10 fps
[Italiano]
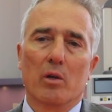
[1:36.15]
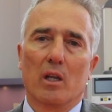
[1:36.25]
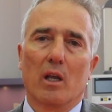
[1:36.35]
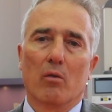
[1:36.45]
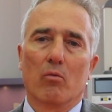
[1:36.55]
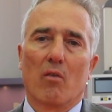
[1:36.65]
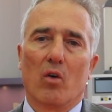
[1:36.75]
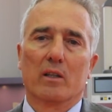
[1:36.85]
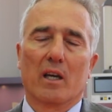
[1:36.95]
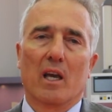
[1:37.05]
Quindi una
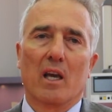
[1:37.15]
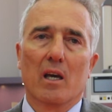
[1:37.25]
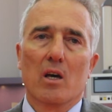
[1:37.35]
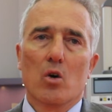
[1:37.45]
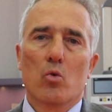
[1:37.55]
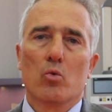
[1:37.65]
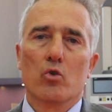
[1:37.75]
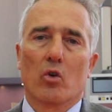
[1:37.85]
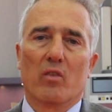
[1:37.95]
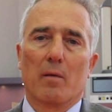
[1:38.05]
volta che
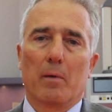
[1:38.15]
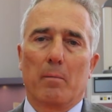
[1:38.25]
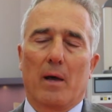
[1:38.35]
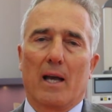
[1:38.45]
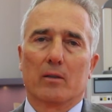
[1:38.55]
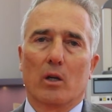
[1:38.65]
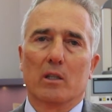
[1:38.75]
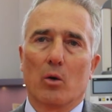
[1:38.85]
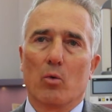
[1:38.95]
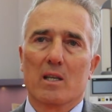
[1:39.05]
un giovane preparato
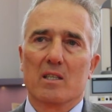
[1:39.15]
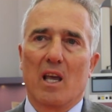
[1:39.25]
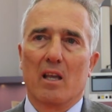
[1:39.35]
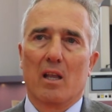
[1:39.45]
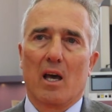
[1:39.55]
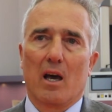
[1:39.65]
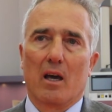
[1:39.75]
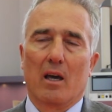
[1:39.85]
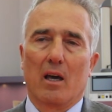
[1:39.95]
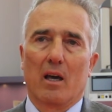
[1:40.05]
entra in
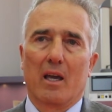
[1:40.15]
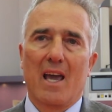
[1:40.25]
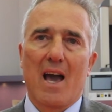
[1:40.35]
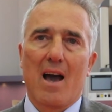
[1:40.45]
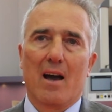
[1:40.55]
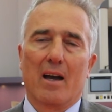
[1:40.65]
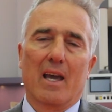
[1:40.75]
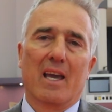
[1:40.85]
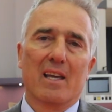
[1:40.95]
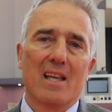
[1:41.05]
un'azienda eh, che ha
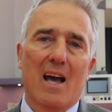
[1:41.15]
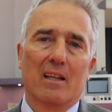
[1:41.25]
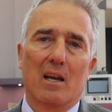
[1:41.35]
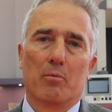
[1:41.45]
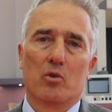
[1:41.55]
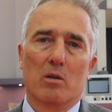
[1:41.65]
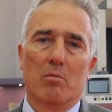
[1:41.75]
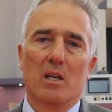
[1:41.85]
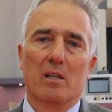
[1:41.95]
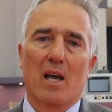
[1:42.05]
e che dà delle
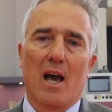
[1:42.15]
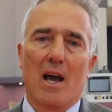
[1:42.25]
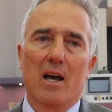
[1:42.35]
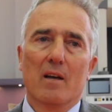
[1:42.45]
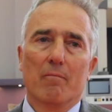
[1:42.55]
possibilità